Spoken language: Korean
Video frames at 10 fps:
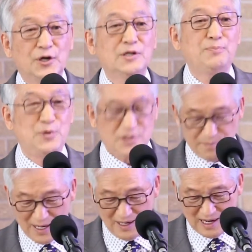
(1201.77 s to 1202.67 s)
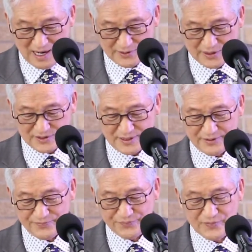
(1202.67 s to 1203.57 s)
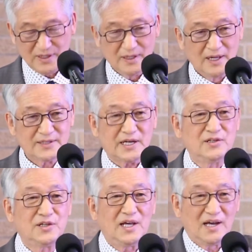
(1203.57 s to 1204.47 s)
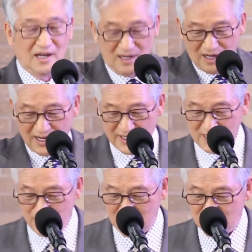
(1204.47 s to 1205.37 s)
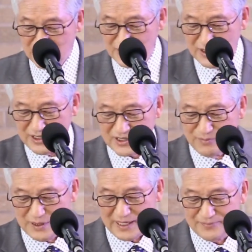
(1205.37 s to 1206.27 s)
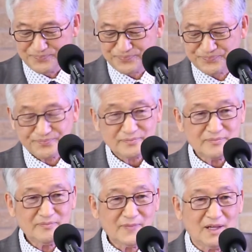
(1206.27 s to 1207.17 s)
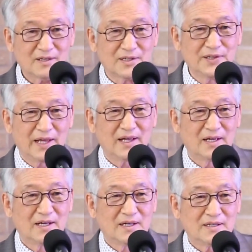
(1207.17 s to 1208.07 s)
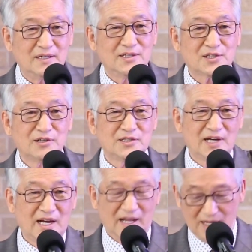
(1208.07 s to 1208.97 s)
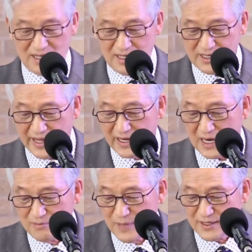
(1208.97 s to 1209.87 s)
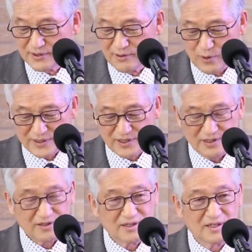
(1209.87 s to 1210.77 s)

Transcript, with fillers: 더럽히지 말라 그랬어요. 자, 여기 하나님의 성전이 있습니다. 근데 이 성전 안에 개가 한 마리 들어왔어요.